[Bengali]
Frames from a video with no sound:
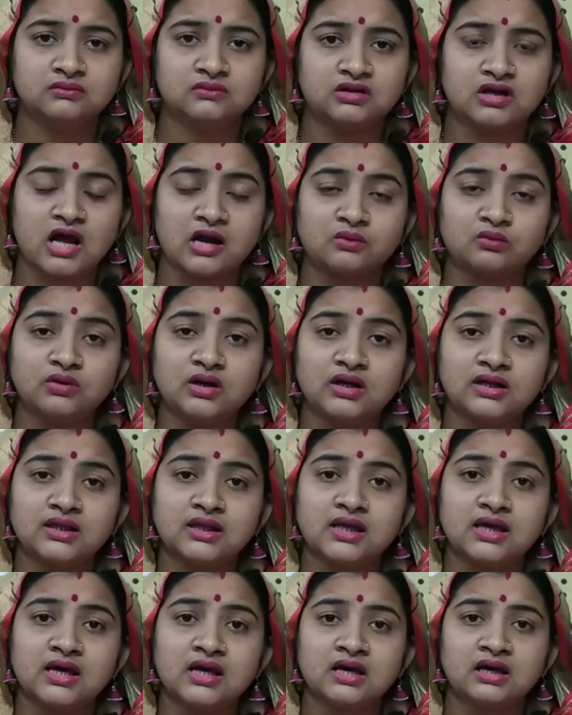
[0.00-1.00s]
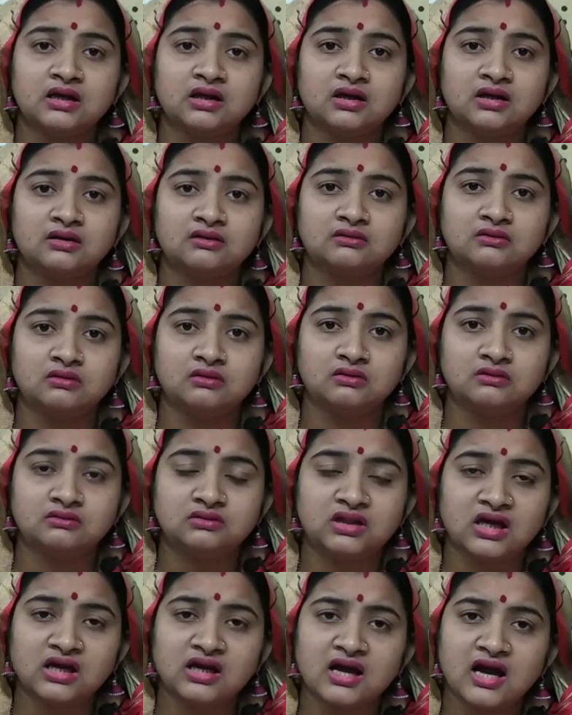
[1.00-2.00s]
ঠাকুরের কি
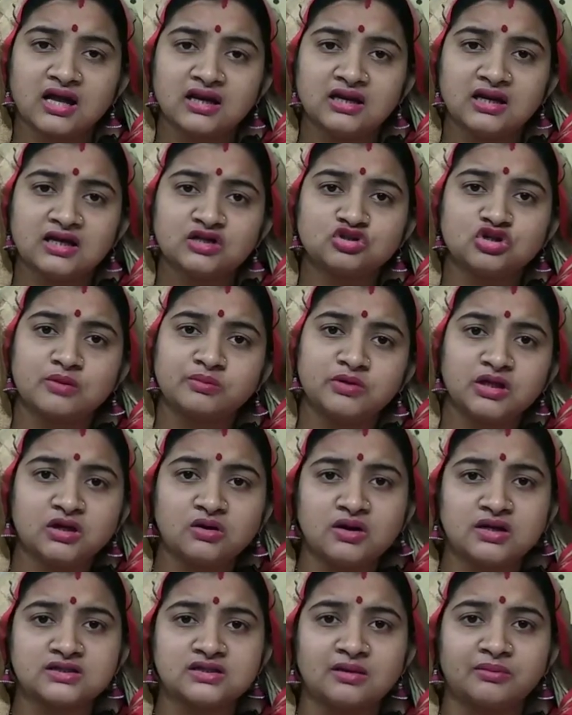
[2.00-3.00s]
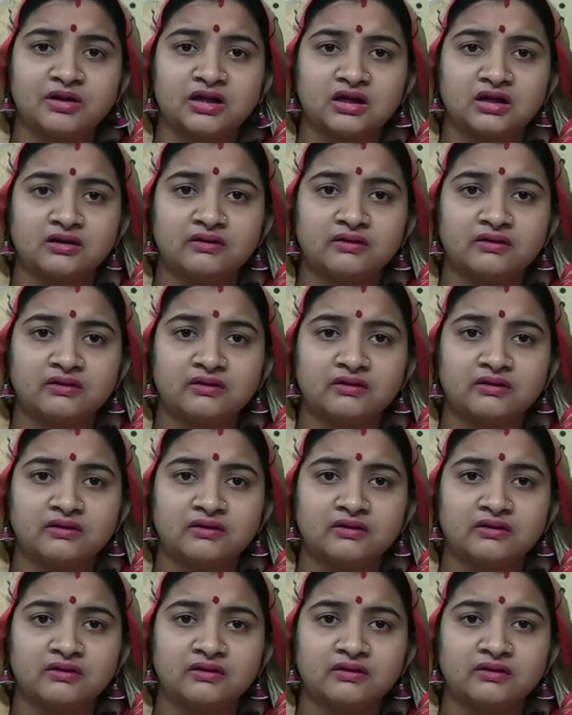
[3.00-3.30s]
দীক্ষা নিলে সব ঠিক হয়ে যাবে